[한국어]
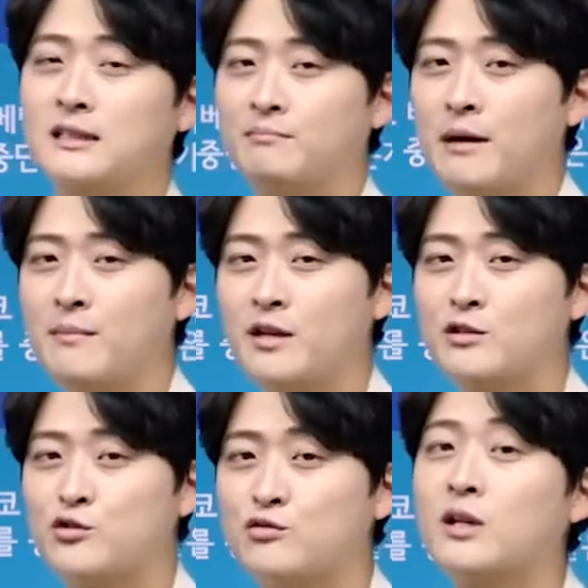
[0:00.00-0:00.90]

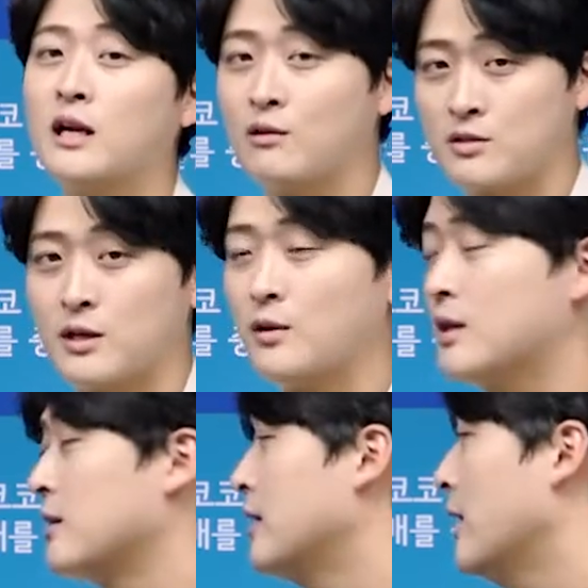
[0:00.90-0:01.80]
판매를 중단할 것이가 이렇게
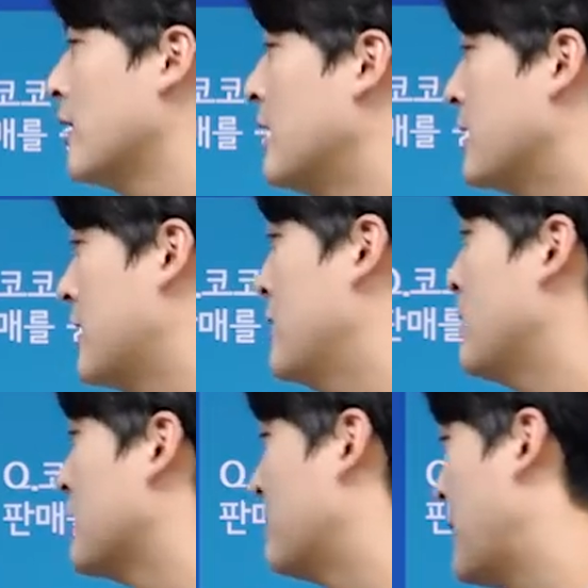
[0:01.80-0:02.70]
했는데 키워드는